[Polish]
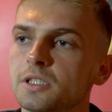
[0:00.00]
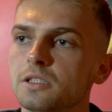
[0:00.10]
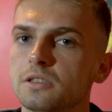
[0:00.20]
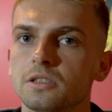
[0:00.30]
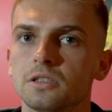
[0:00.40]

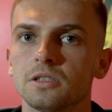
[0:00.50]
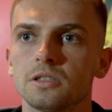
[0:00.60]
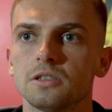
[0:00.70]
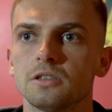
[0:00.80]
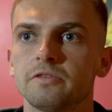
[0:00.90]

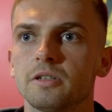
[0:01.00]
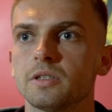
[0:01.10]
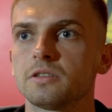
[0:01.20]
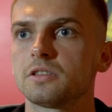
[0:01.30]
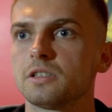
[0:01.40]
Eee,
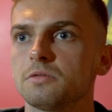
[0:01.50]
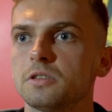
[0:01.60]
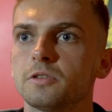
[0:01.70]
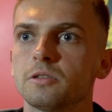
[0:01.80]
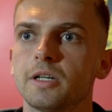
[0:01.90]
Fabian strzelił
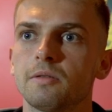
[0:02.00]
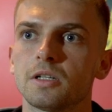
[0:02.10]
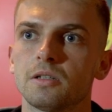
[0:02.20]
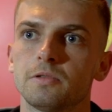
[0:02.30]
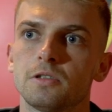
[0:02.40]
szybko
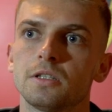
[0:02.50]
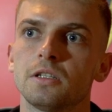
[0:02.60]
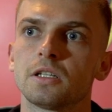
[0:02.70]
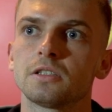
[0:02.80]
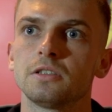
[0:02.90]
bramkę po
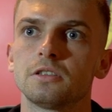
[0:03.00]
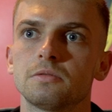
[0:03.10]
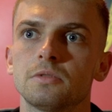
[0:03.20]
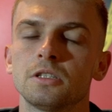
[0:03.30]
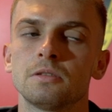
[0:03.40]
ładnej akcji z
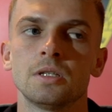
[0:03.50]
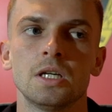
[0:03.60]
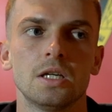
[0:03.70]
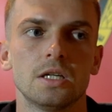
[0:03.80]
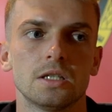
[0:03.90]
Szymonem.
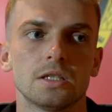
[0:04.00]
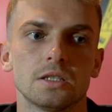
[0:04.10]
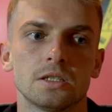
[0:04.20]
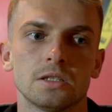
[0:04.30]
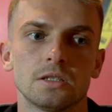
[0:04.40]

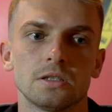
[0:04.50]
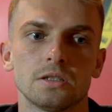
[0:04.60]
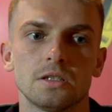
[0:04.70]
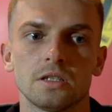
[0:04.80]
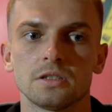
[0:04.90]

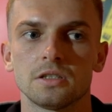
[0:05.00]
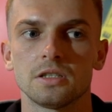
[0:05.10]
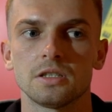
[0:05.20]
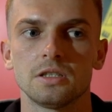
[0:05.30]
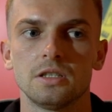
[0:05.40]
Eee,
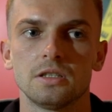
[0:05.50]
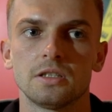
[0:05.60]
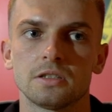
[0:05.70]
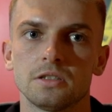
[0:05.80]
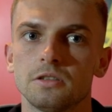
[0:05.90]
także,
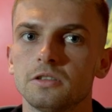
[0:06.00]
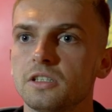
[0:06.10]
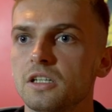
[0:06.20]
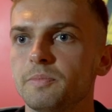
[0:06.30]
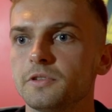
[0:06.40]
także to jest
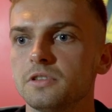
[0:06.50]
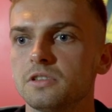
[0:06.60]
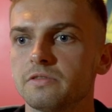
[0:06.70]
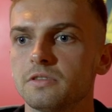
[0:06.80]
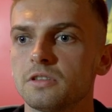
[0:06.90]
taki
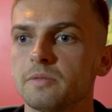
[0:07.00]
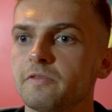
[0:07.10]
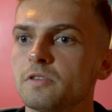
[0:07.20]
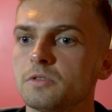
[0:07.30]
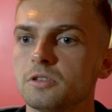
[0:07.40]
pozytyw. No na
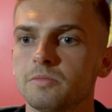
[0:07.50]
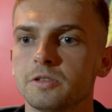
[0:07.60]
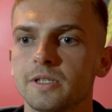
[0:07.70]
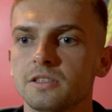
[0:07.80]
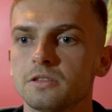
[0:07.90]
pewno musimy być bardziej